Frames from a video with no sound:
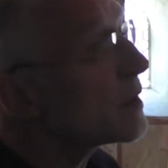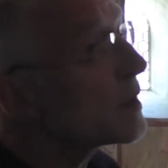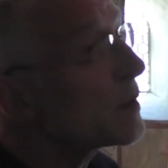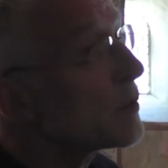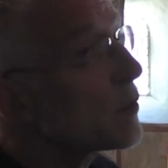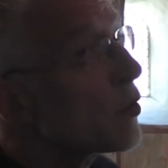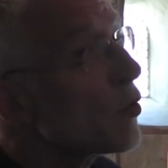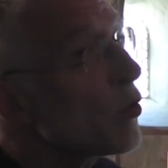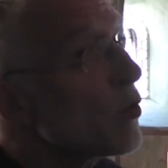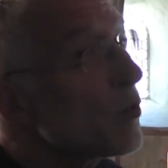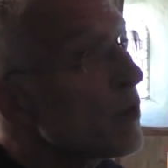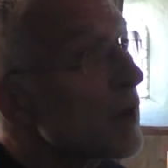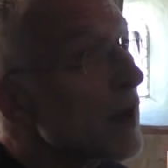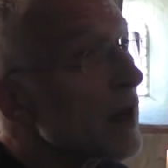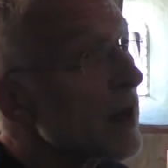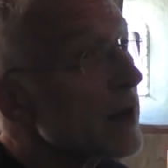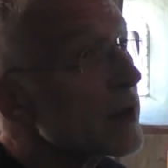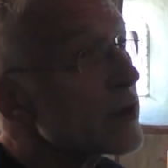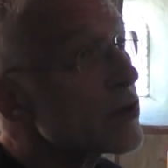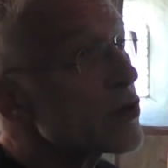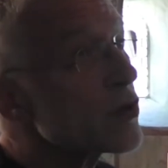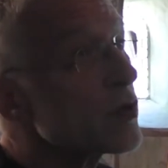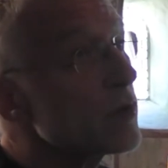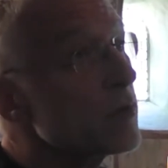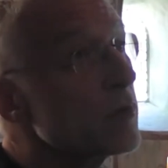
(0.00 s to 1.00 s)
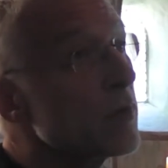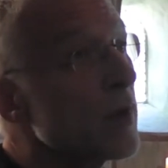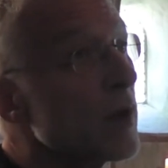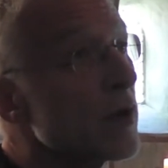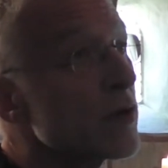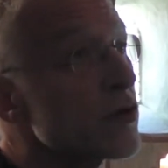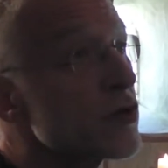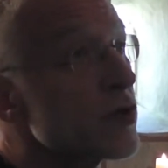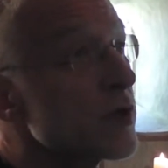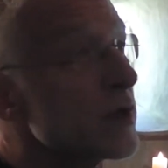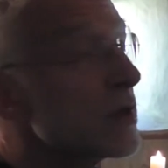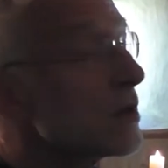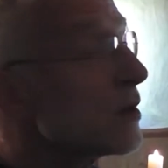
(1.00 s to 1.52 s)
äh, im romanischen
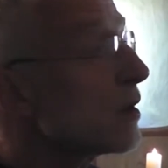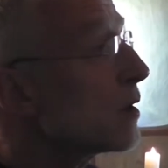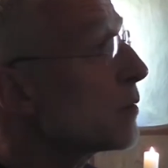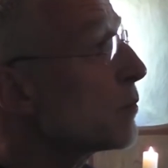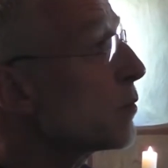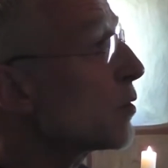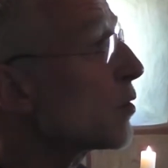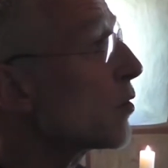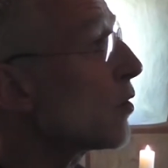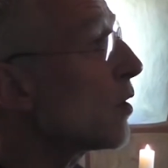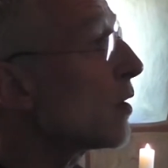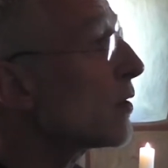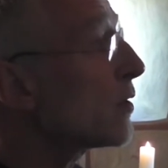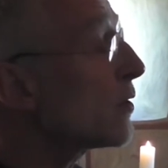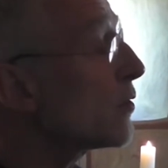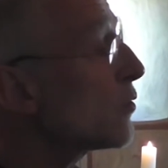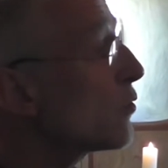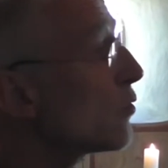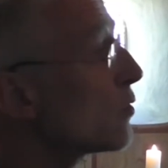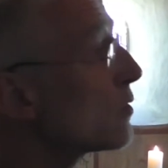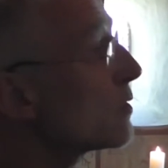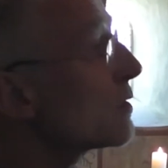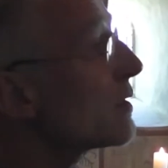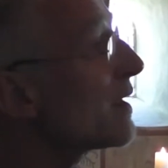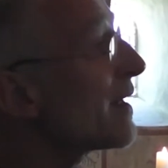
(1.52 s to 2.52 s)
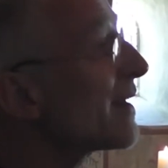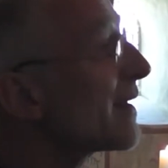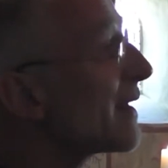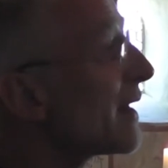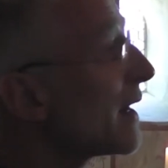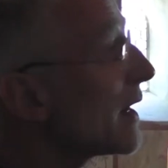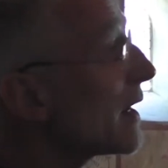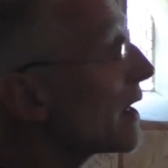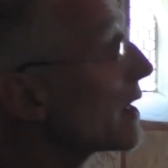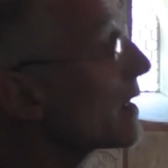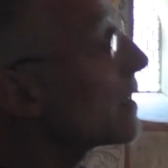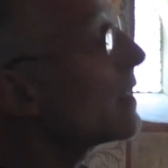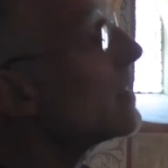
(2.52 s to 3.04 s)
Baustil noch begonnen und
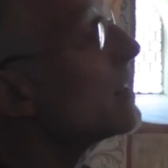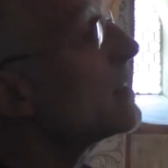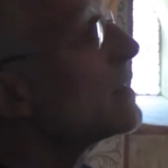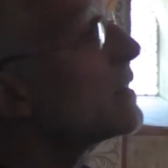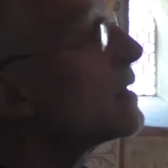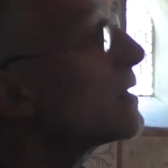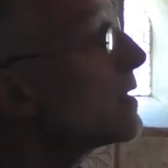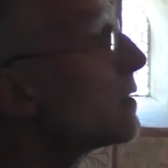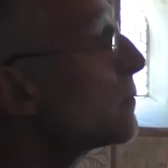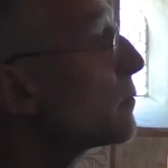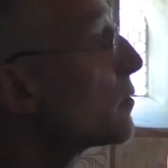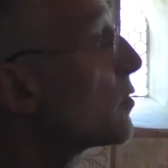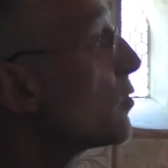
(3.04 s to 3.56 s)
danach im